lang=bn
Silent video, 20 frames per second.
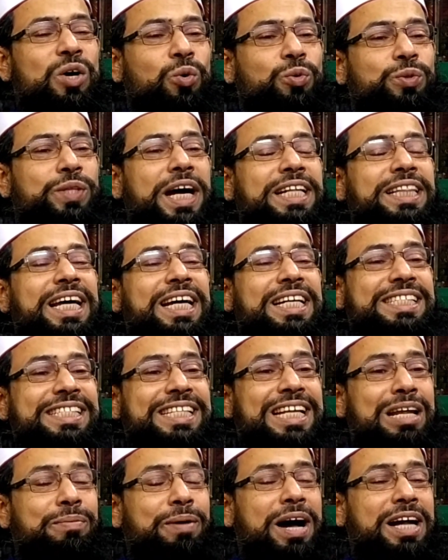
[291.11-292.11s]
কোথায় তার
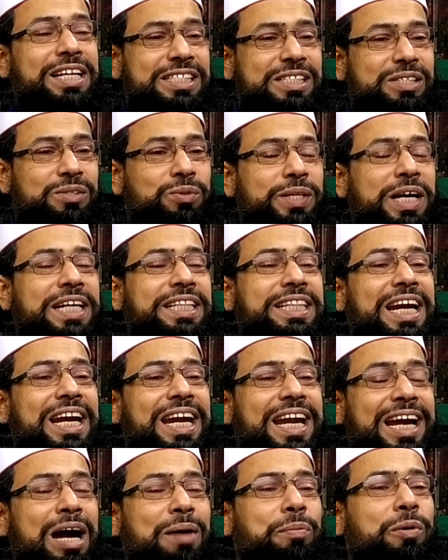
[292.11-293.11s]
সিলেবাস কোথায় তার
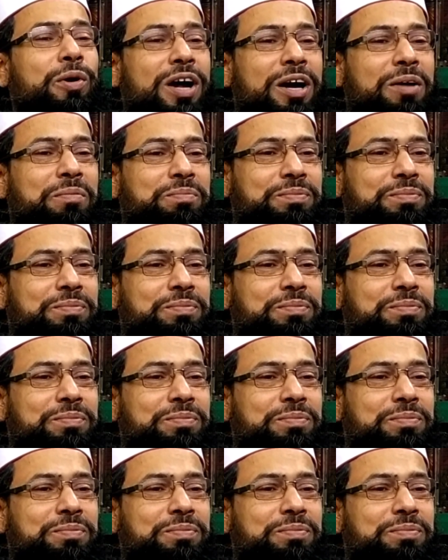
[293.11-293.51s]
লেখাপড়া